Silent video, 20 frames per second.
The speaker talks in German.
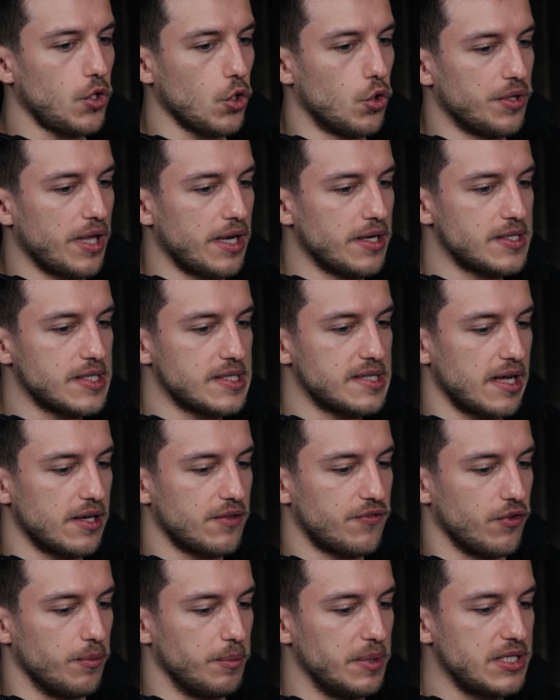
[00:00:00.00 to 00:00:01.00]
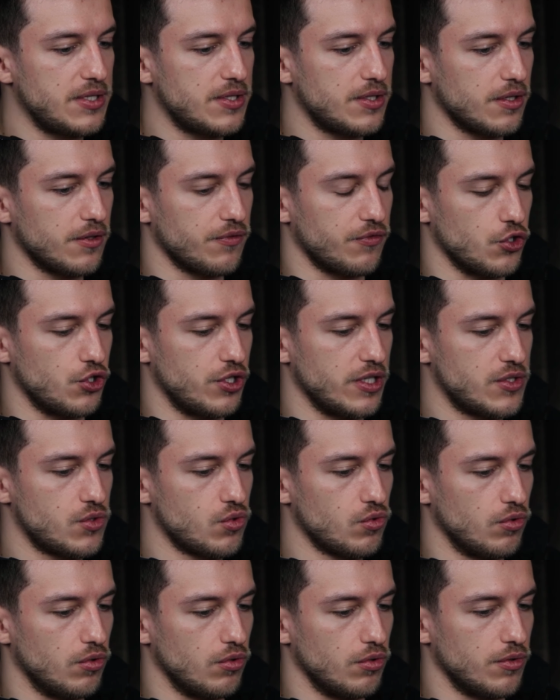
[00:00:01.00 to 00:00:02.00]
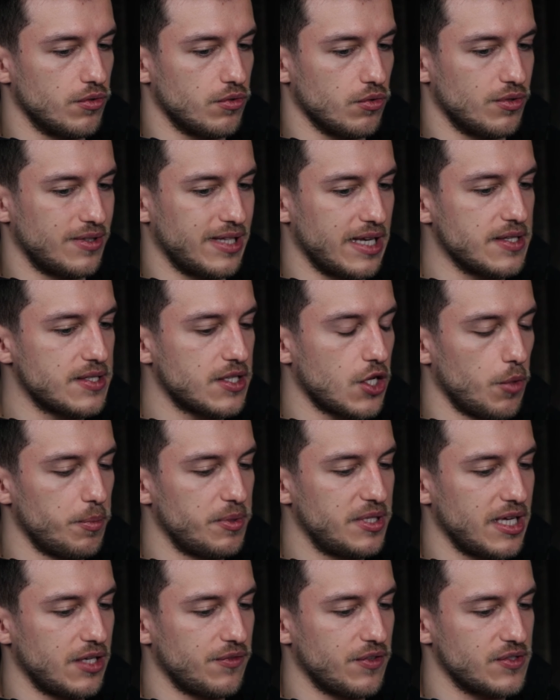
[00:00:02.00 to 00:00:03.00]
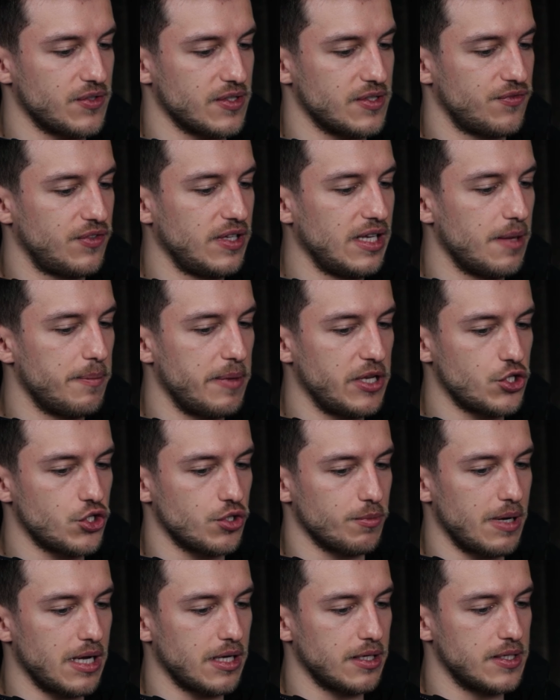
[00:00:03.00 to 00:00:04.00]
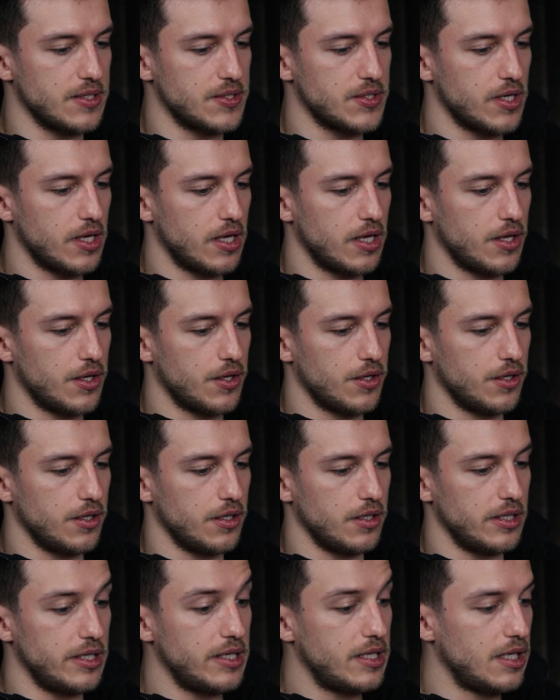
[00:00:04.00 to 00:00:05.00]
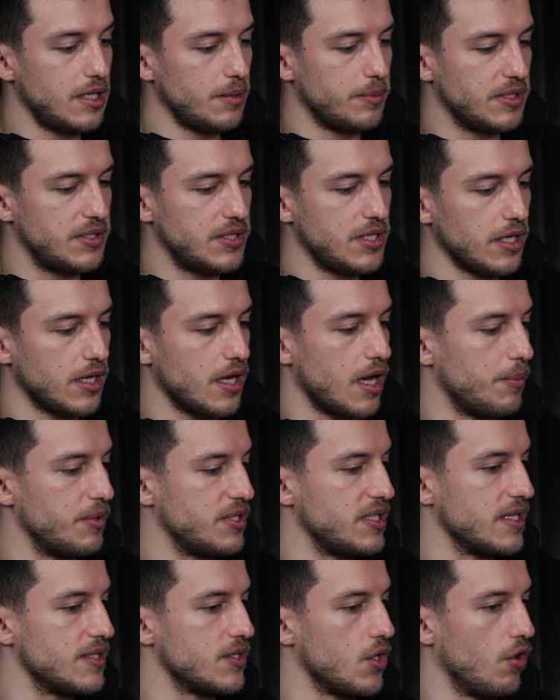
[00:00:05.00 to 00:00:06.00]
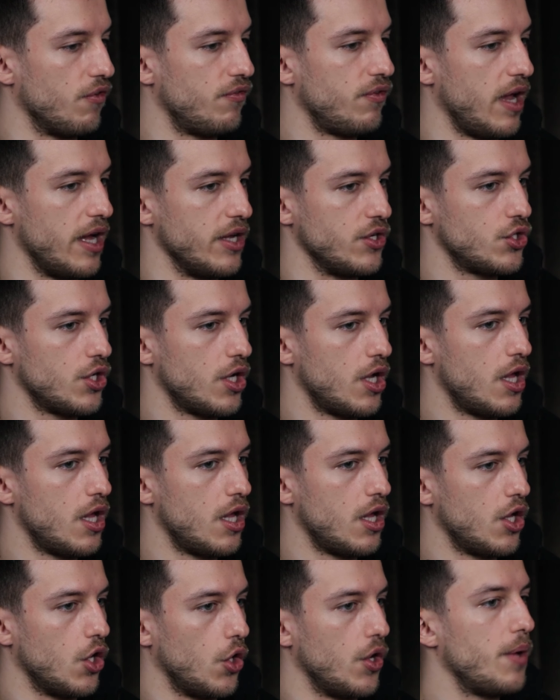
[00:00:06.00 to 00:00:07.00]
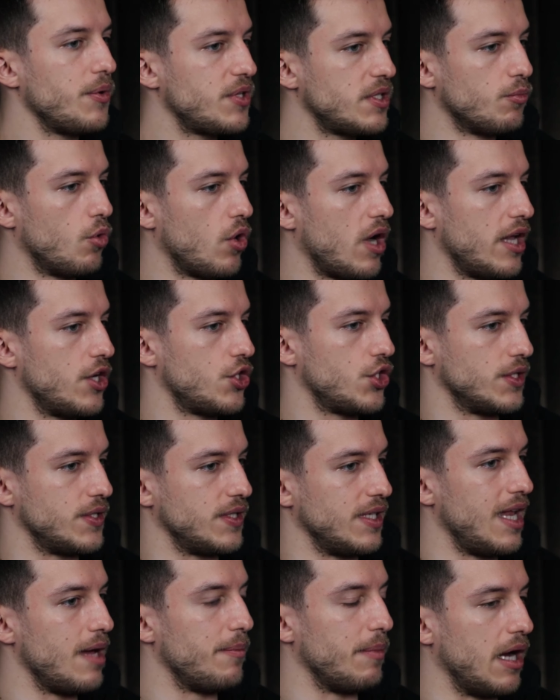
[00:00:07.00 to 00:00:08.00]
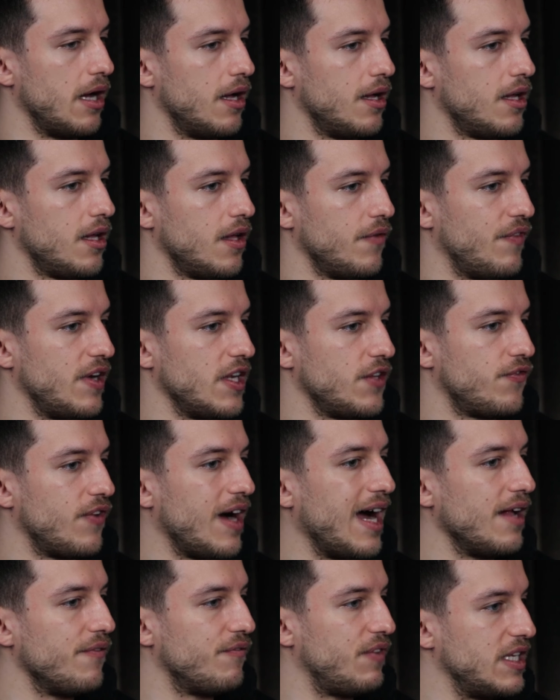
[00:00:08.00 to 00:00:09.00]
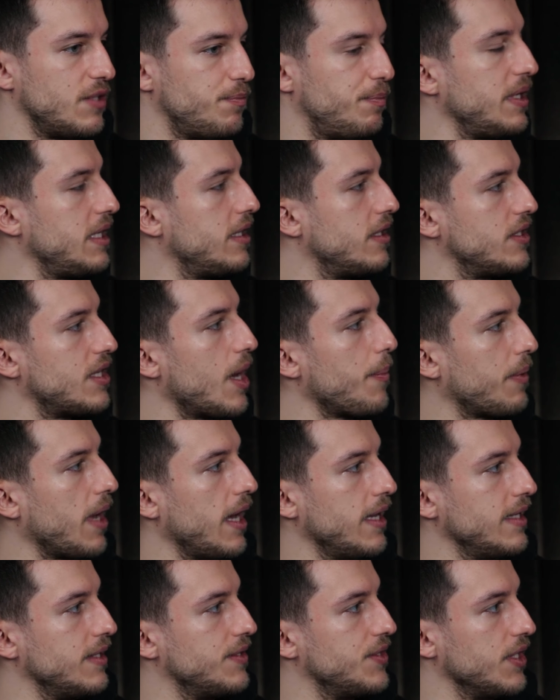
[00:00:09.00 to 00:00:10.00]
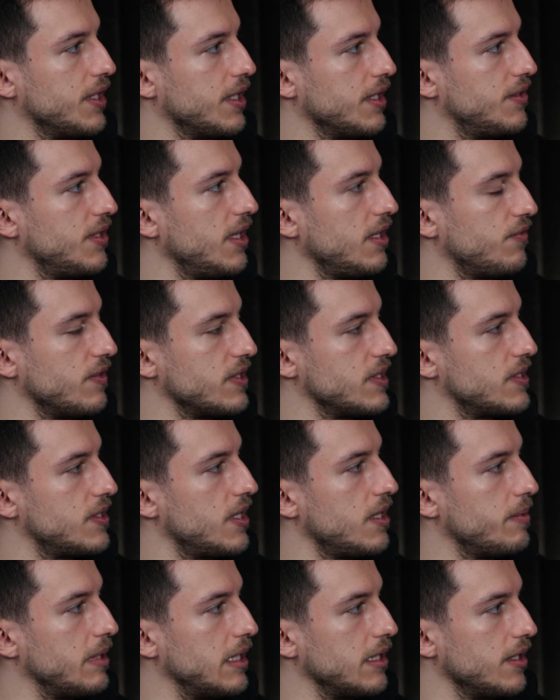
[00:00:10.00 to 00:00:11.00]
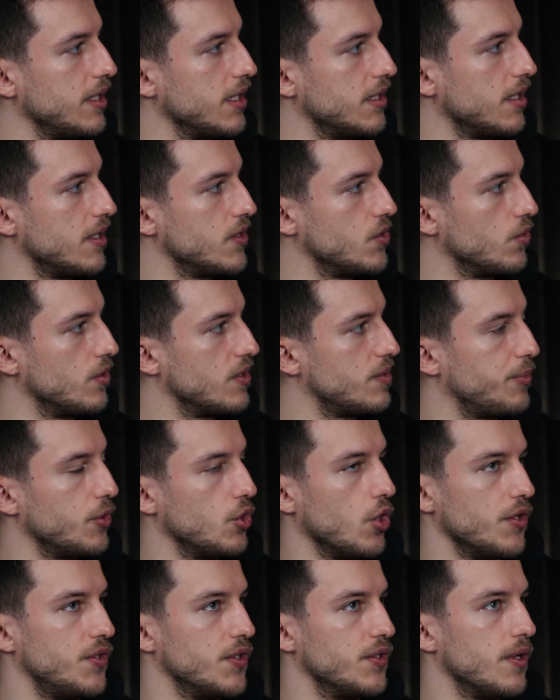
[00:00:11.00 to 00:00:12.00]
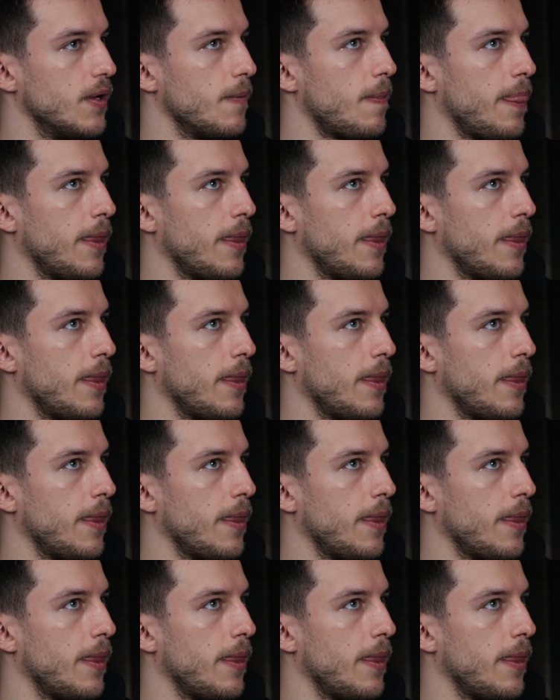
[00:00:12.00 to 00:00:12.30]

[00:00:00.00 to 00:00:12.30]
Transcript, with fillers: Und dann ist es halt für mich, verstehst du? Und, und dann ist, glaube ich, etwas, was viele Menschen machen, ist, ich liebe Tiere, aber ich esse auch Fleisch. Ja. Und habe ich ein moralisches Dilemma, weil ich, weil ich bin, ich habe keine Integrität, was das Thema angeht. Also das bedeutet,